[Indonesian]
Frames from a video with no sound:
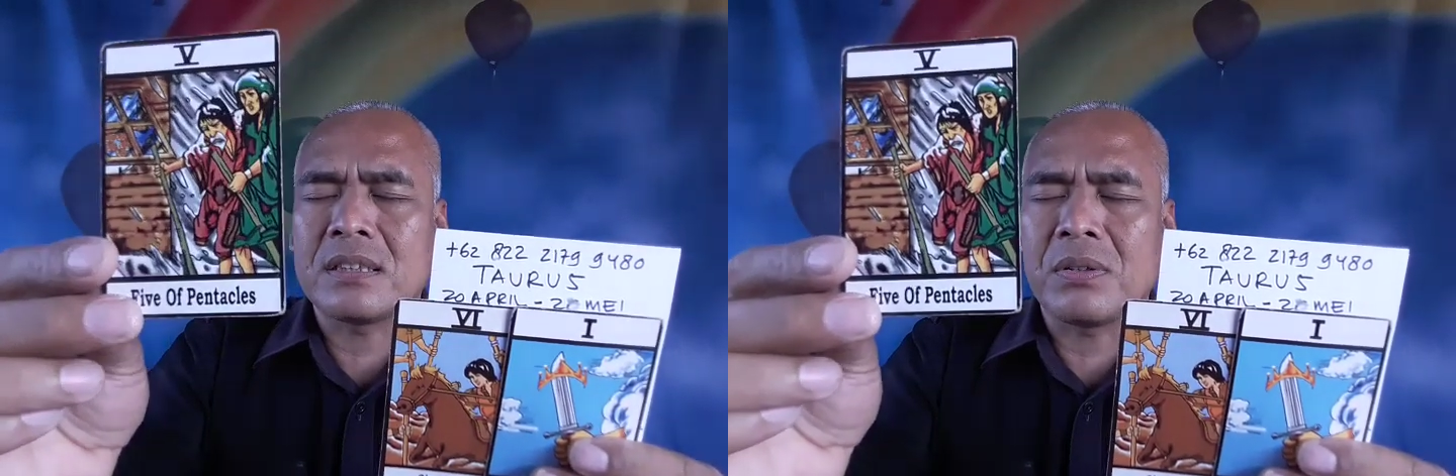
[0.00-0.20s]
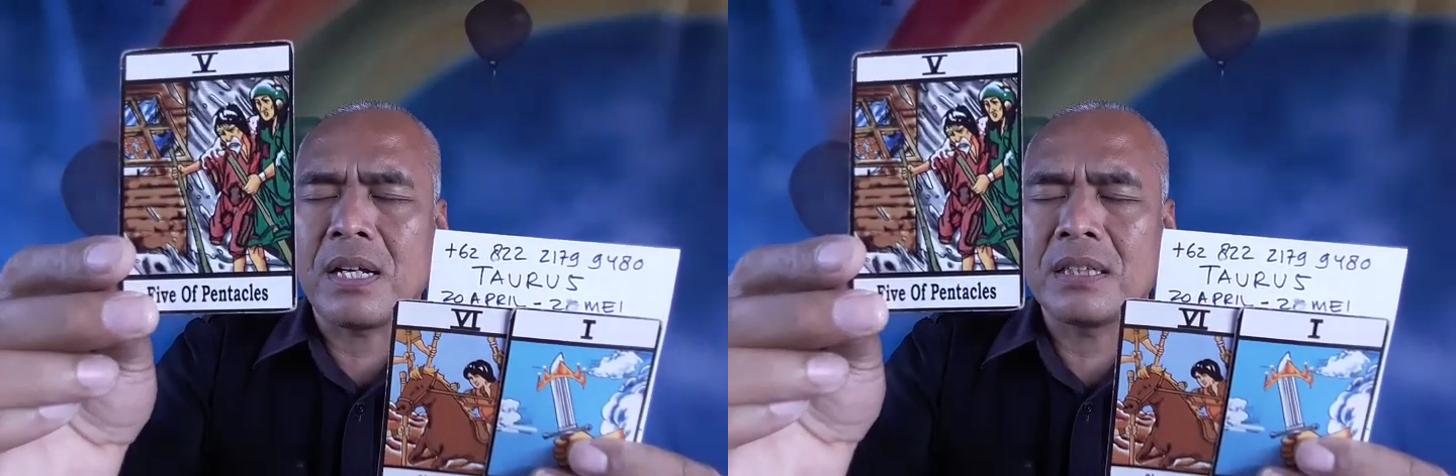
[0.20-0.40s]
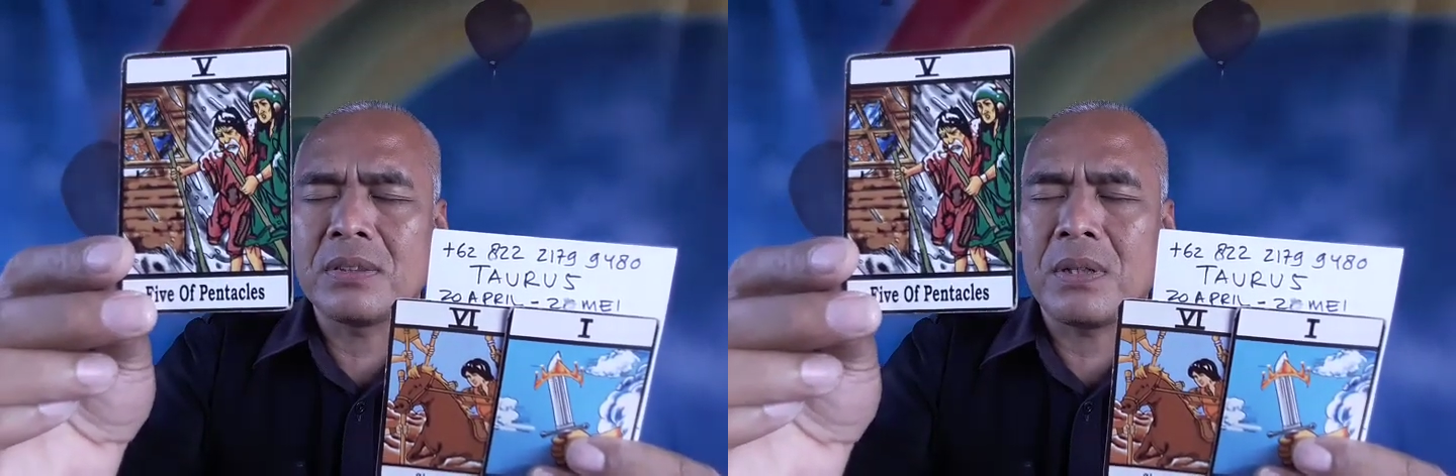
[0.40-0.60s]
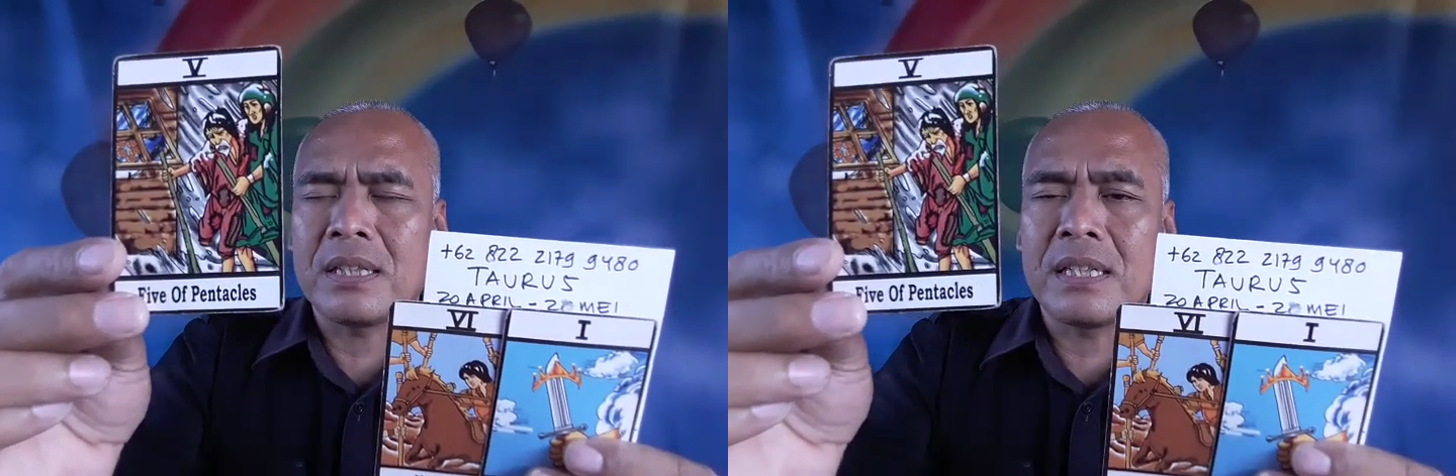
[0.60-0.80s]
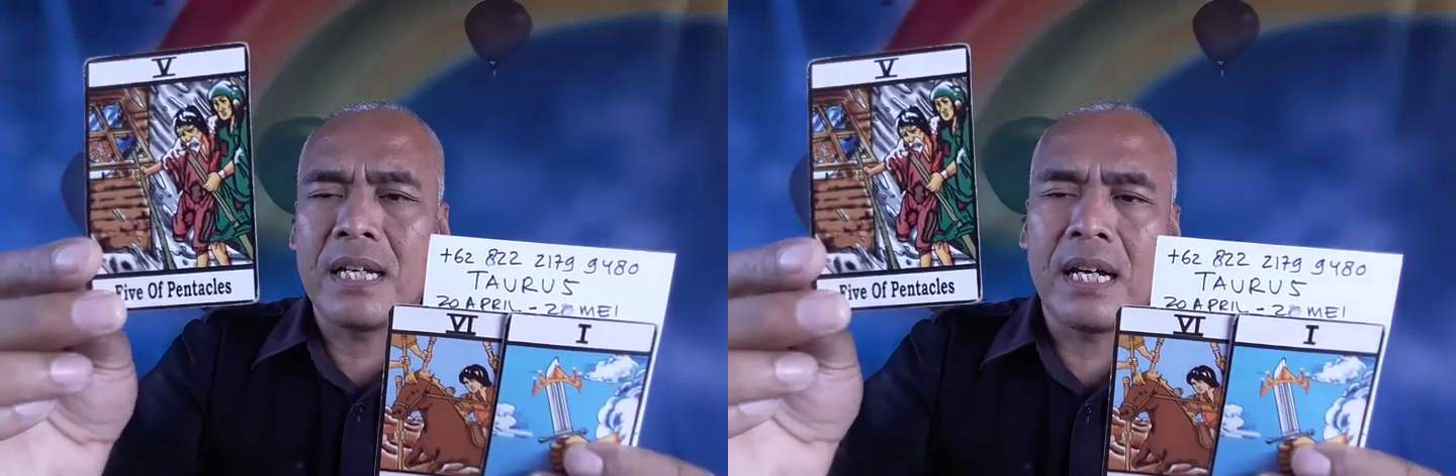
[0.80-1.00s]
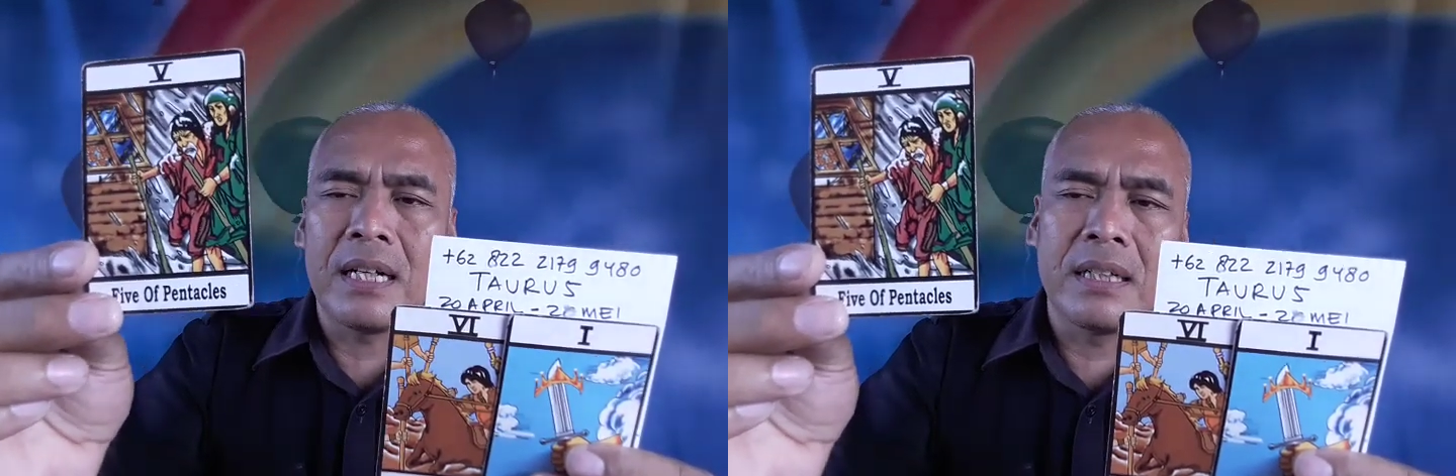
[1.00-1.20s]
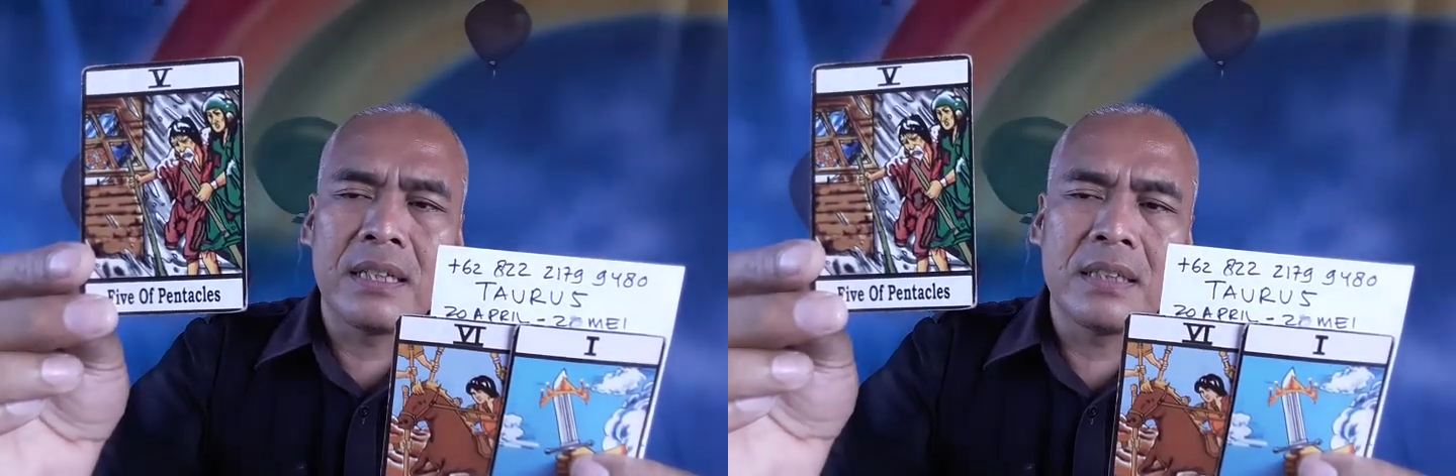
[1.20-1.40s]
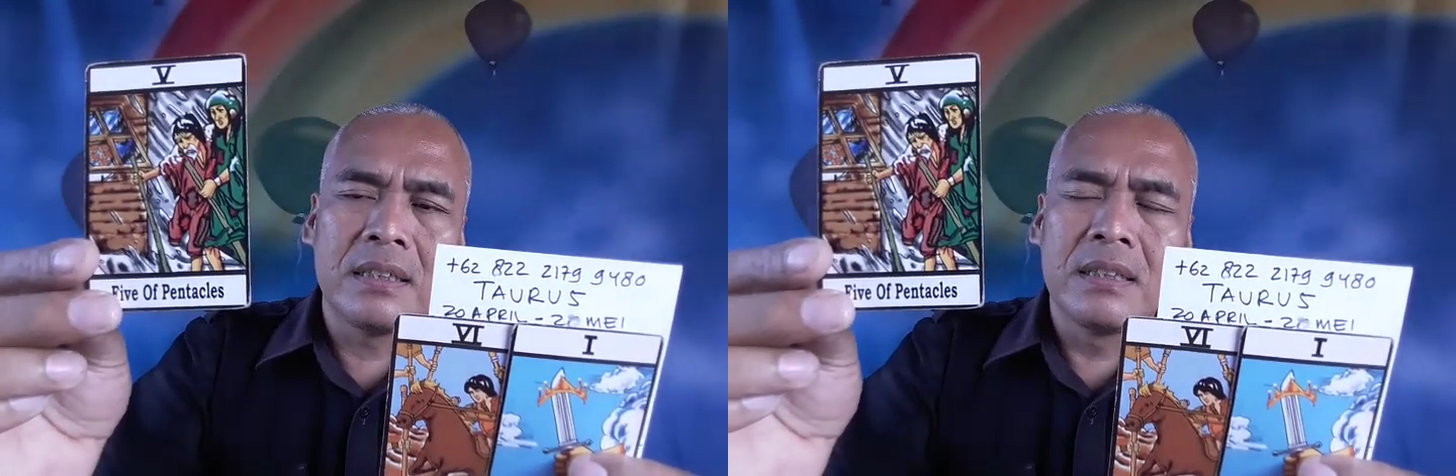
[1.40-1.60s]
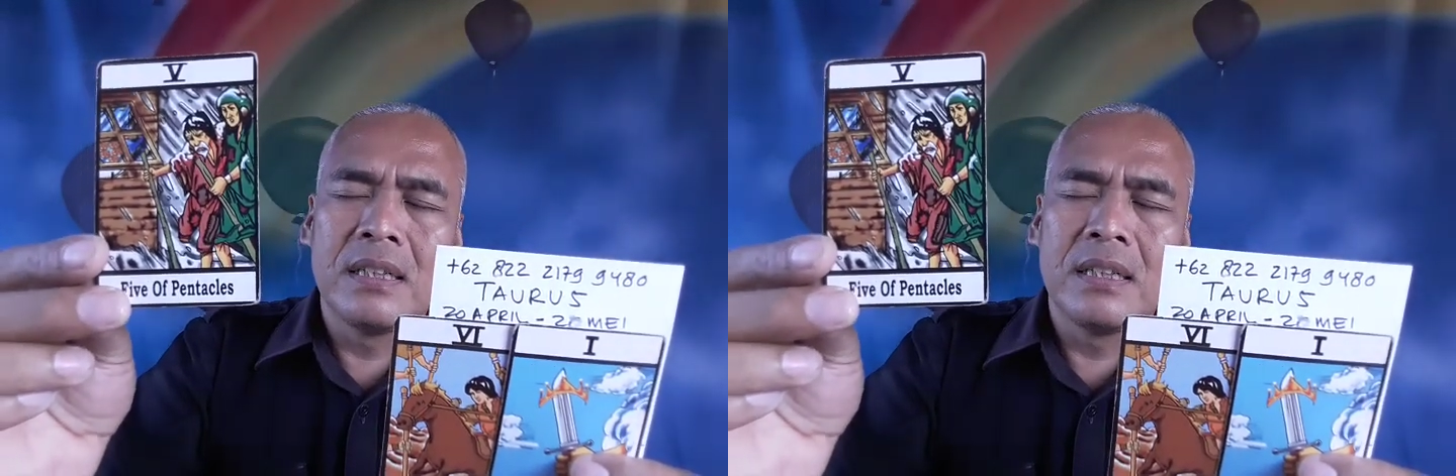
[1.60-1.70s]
seorang itu ada yang